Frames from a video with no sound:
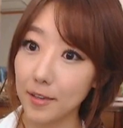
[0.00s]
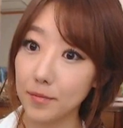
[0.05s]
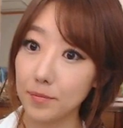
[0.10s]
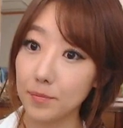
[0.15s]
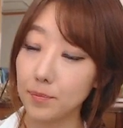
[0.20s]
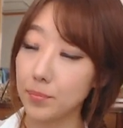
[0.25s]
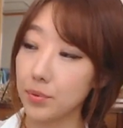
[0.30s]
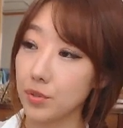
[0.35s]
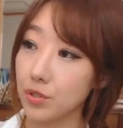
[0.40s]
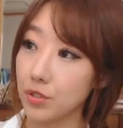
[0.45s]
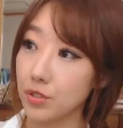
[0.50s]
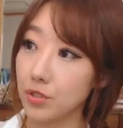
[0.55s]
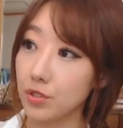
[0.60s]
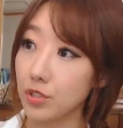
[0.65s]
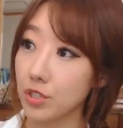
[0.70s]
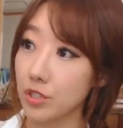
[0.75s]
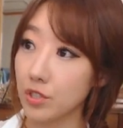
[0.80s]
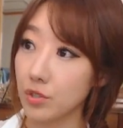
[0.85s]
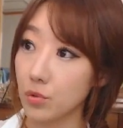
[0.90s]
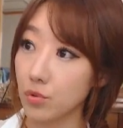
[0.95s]
이런
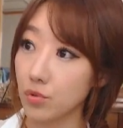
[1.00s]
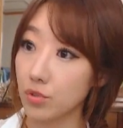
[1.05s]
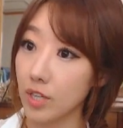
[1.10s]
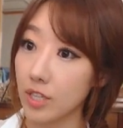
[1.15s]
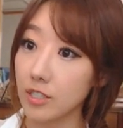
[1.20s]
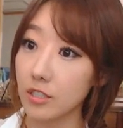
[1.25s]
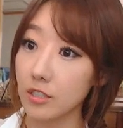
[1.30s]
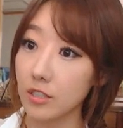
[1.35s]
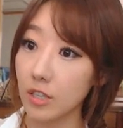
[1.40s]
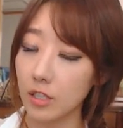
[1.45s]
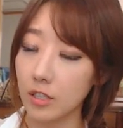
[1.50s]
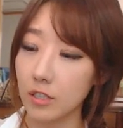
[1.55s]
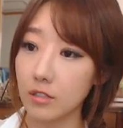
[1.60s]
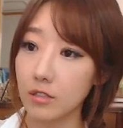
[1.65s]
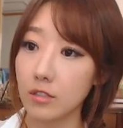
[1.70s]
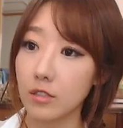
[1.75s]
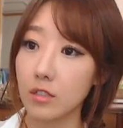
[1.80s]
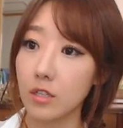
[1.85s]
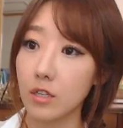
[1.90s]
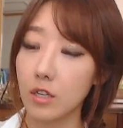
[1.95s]
병신 오라질 새끼들.